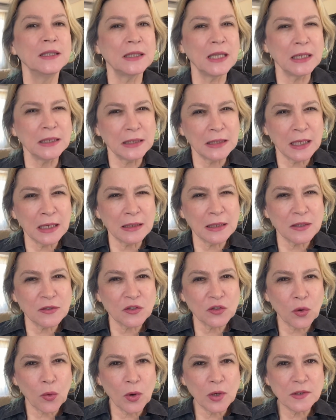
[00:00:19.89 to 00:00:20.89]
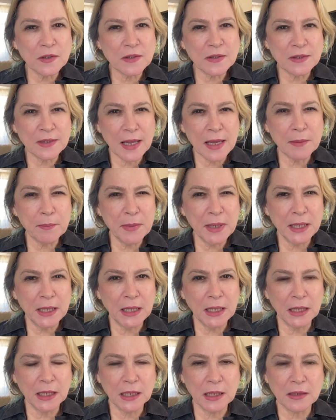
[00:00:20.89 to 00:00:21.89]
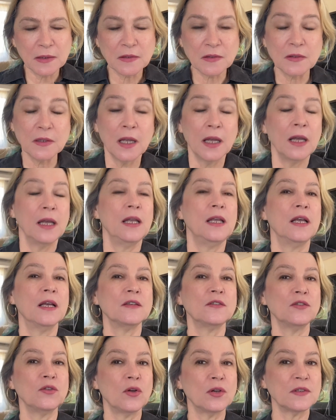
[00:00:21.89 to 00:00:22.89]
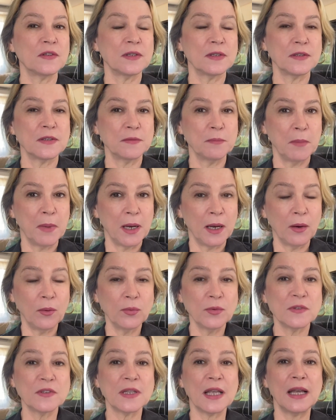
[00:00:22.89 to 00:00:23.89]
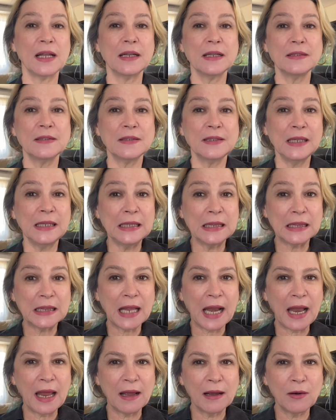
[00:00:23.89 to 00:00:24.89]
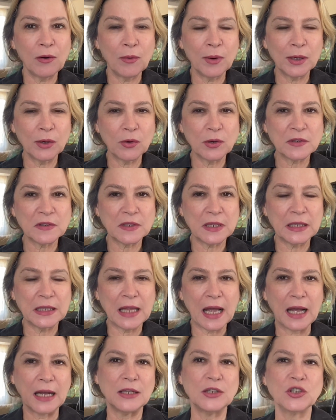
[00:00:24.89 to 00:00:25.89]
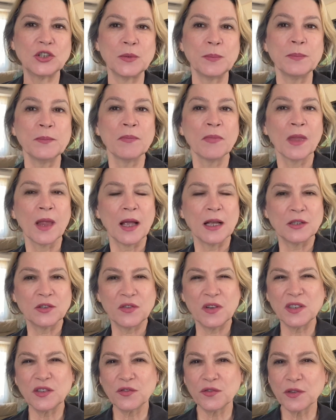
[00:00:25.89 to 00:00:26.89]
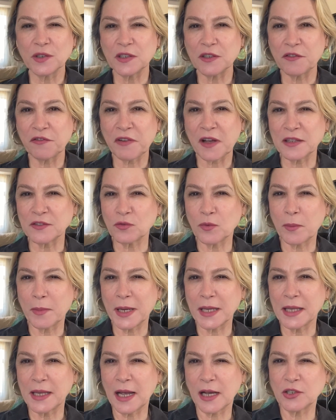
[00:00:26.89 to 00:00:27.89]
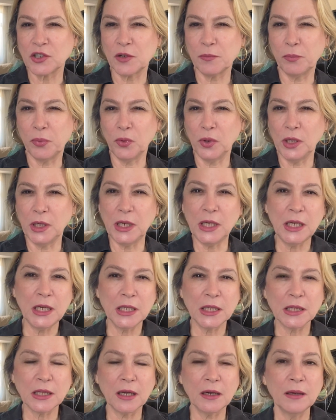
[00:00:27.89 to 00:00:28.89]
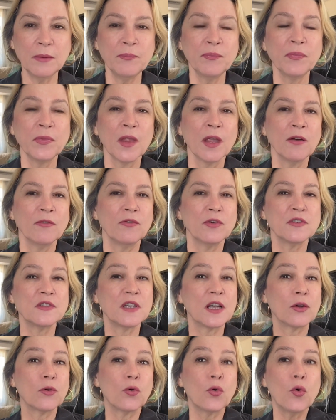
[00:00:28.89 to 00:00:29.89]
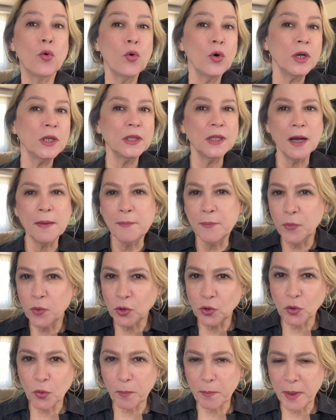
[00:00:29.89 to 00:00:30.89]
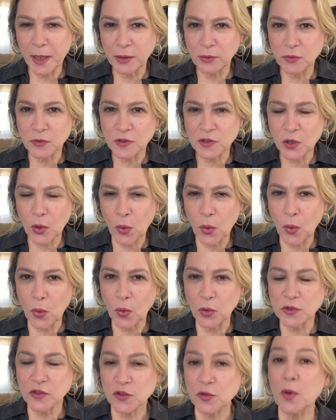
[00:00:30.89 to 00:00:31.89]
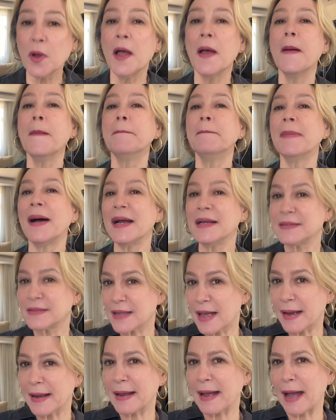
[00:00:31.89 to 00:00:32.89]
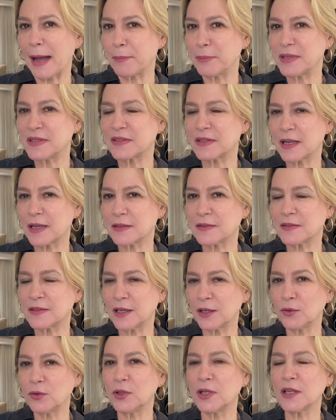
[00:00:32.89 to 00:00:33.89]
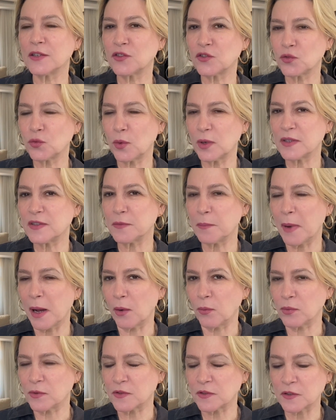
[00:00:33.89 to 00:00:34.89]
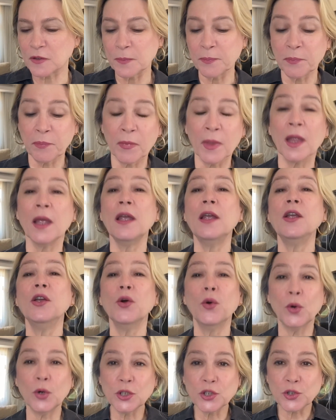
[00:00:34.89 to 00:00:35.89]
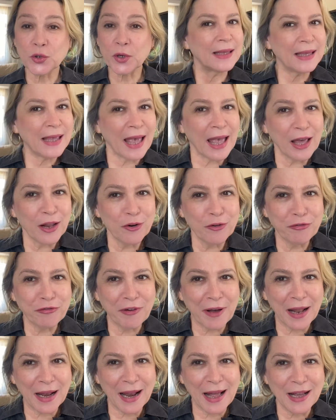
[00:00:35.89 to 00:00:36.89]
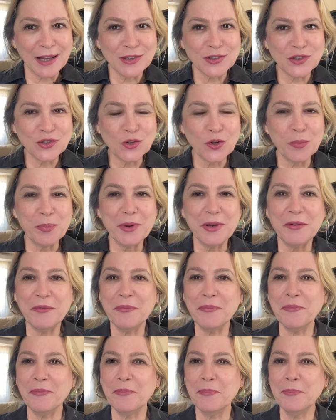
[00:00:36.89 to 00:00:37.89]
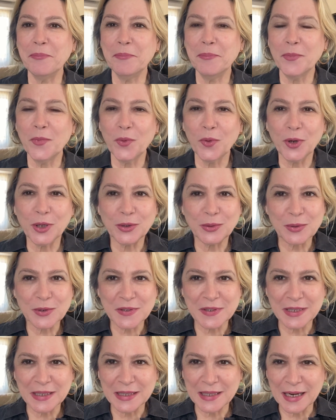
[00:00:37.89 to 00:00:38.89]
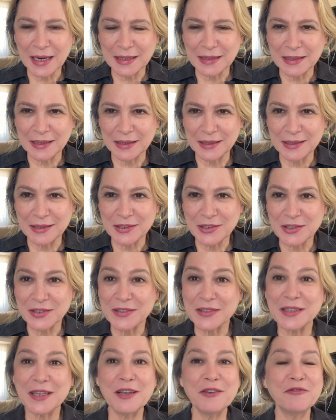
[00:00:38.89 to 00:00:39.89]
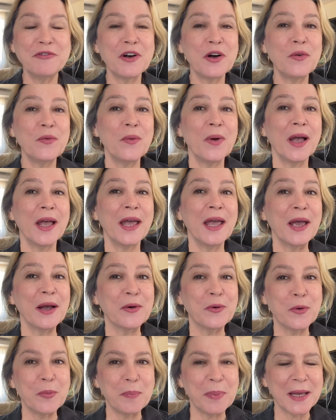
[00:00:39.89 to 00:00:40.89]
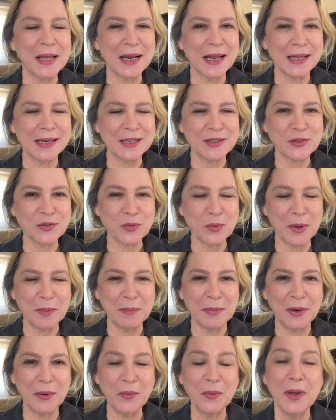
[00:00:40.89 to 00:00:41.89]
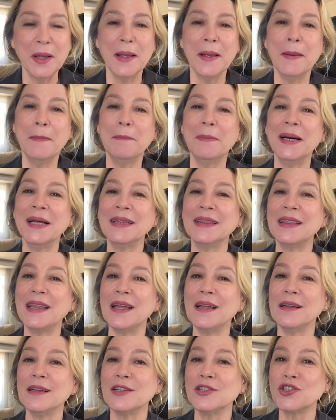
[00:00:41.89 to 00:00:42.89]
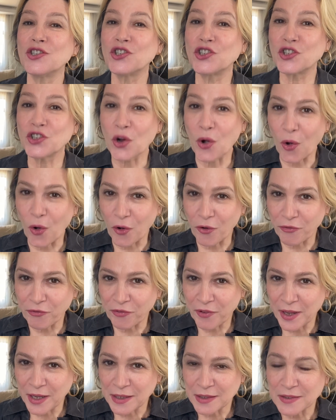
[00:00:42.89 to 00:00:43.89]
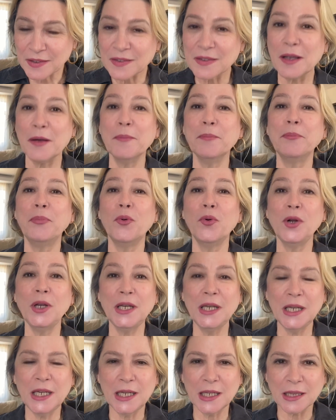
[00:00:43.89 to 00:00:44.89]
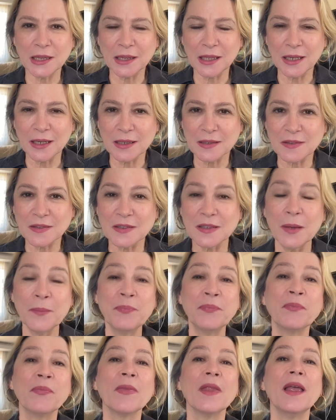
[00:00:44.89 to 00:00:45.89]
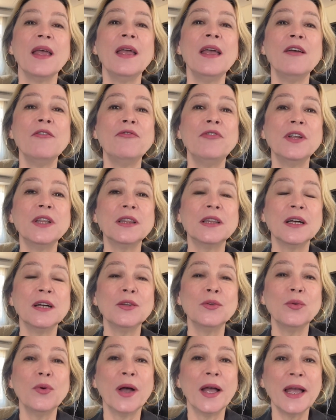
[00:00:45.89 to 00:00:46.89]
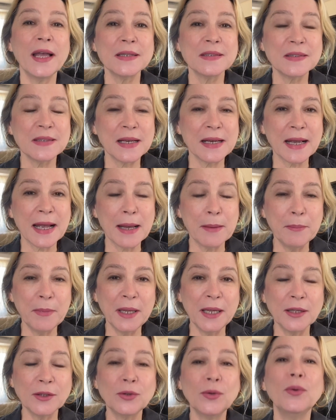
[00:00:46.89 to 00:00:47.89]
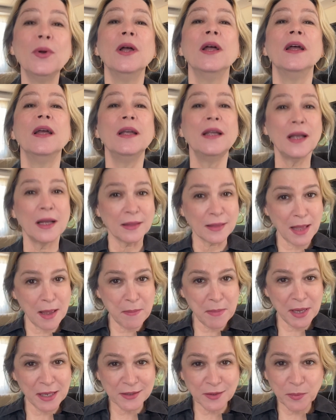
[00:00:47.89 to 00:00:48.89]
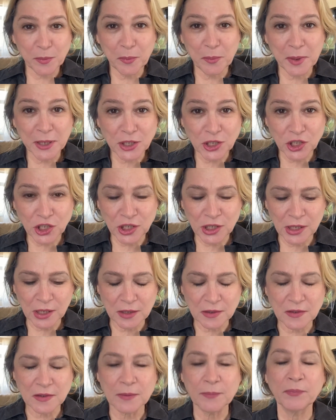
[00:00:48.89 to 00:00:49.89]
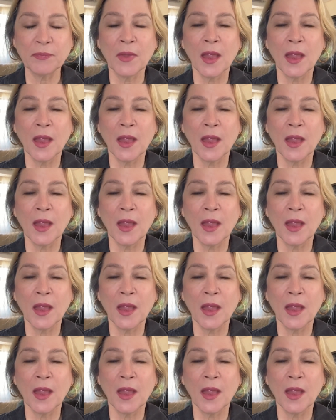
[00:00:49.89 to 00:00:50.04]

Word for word: Tem tantas coisas, né, meninas? E as nossas mãos, elas entregam a nossa idade. Às vezes você faz uma maquiagem bonita, você cuida muito bem do seu rosto, mas acaba esquecendo das suas mãos. E hoje eu quero falar sobre muitos hidratantes que vão recuperar a sua mão, mantê-las jovens, bonitas, evitando ressecamento e até mesmo manchinhas.